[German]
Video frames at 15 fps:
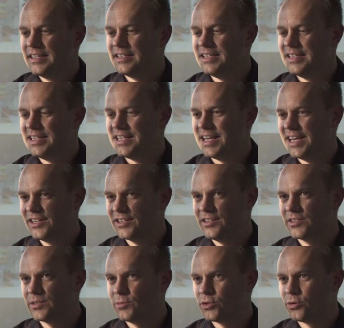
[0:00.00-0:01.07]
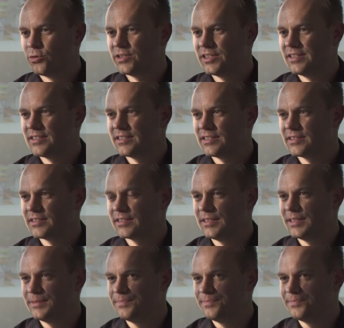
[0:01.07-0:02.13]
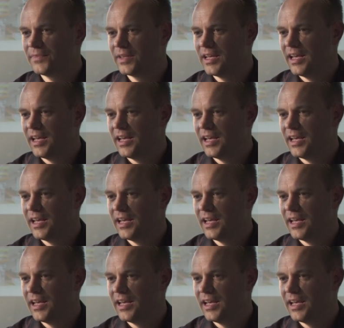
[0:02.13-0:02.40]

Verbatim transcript: Die Idee hinter dieser Methode ist es, ähm,